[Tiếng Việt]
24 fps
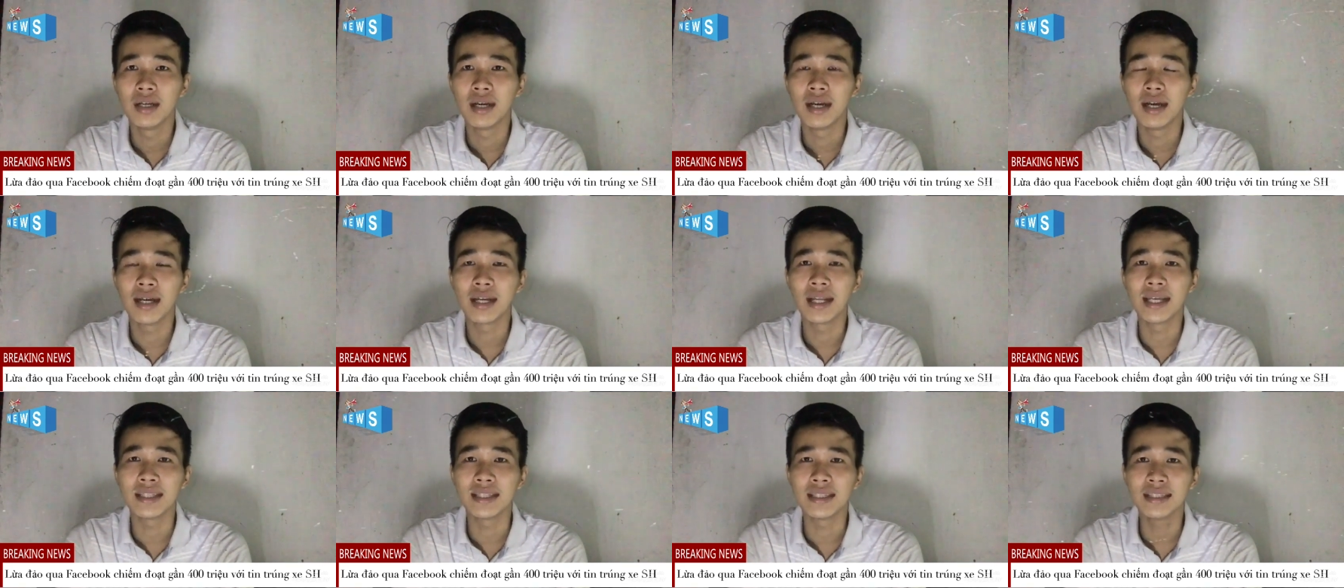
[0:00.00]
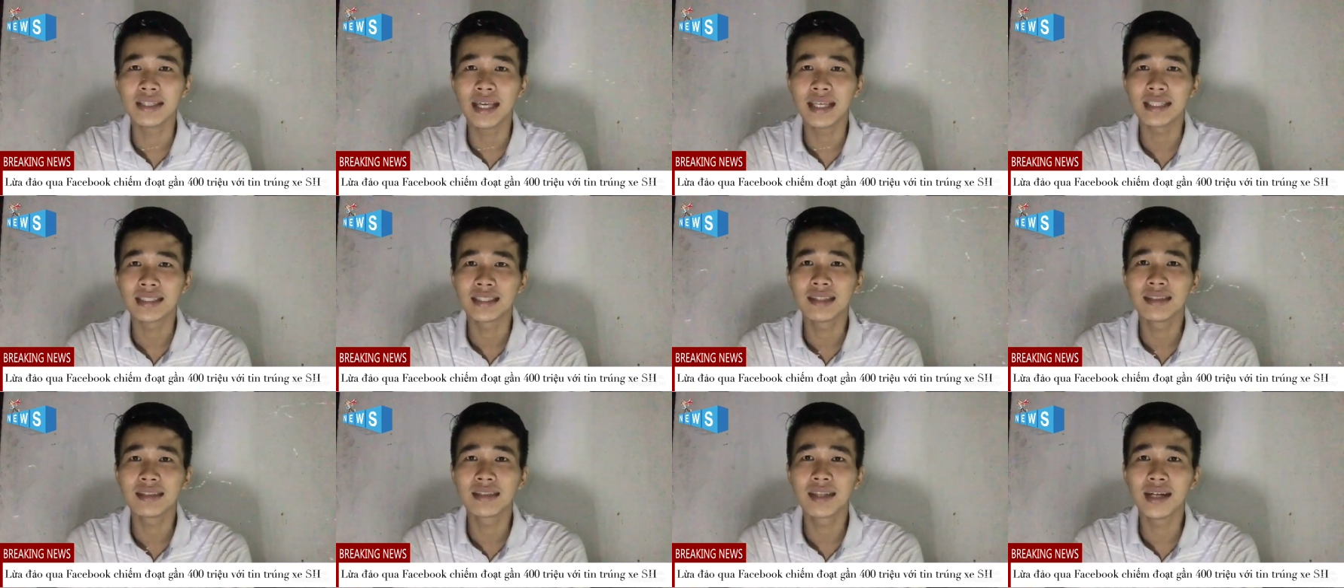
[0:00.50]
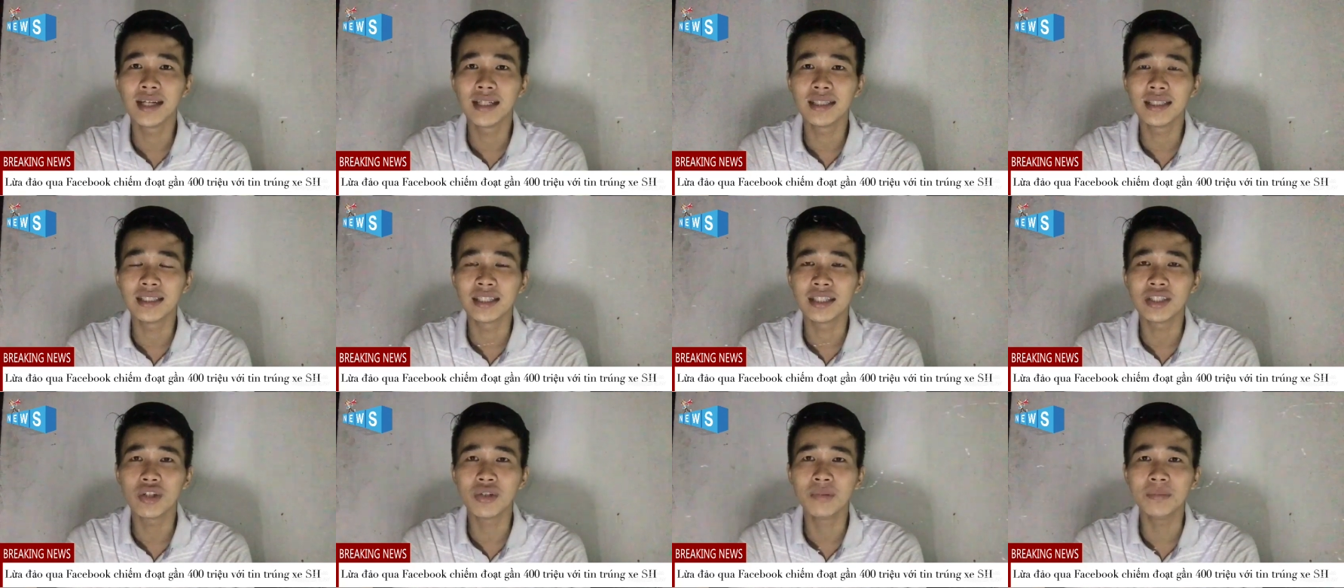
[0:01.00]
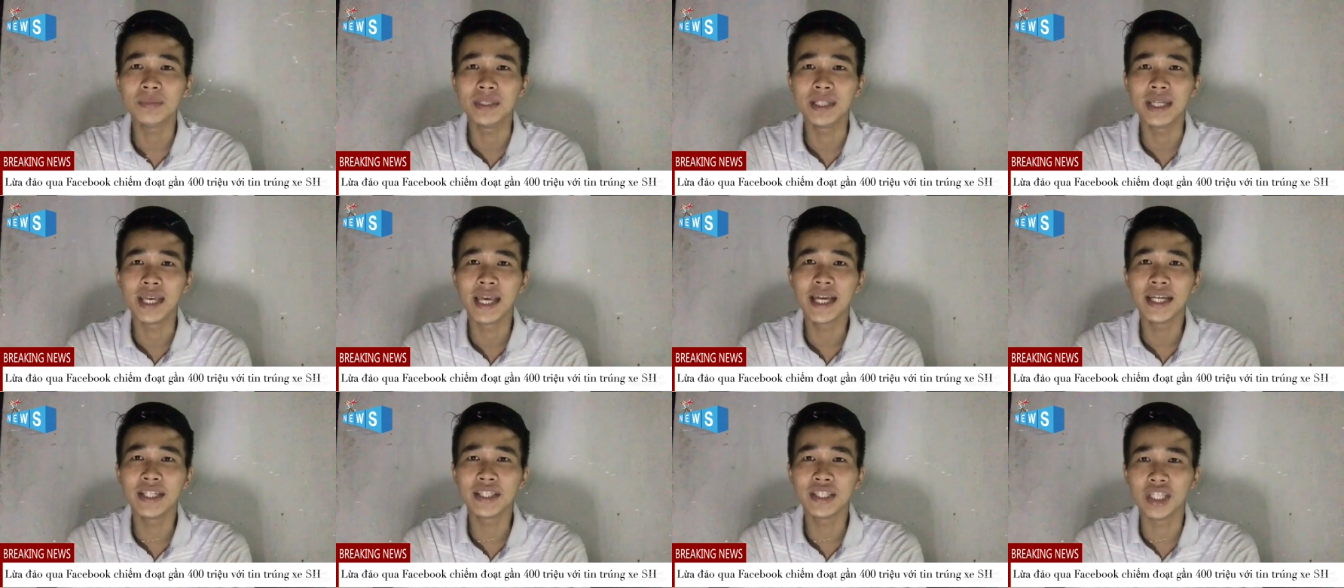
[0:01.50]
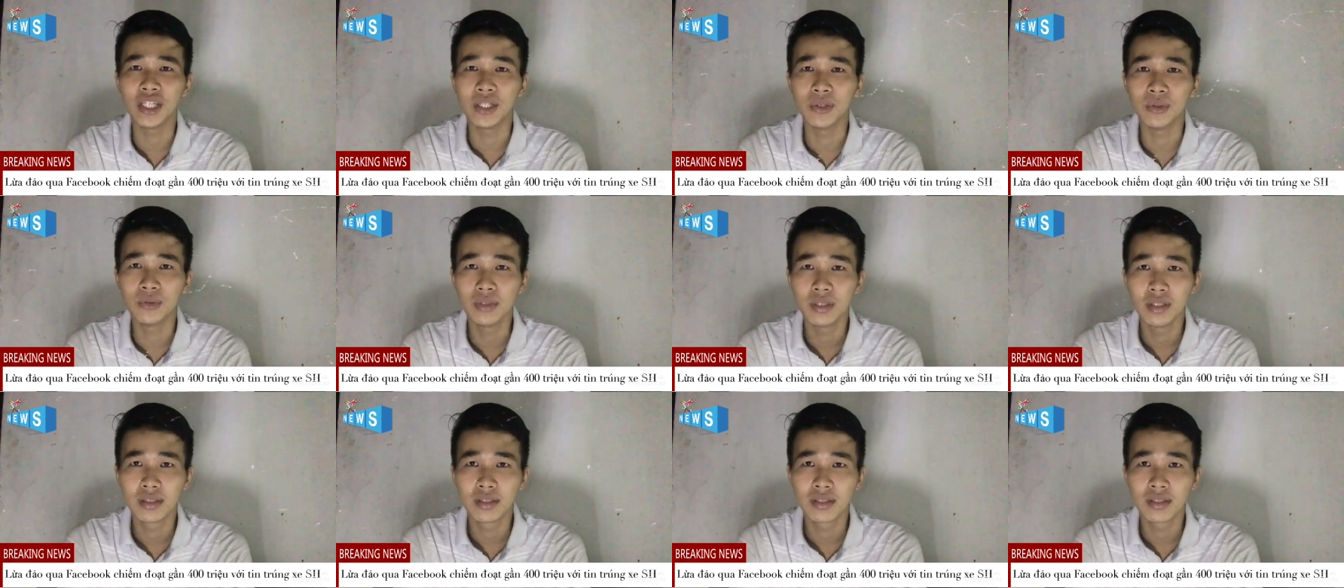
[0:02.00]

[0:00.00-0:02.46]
hoặc là những ad center thì chỉ có 12 triệu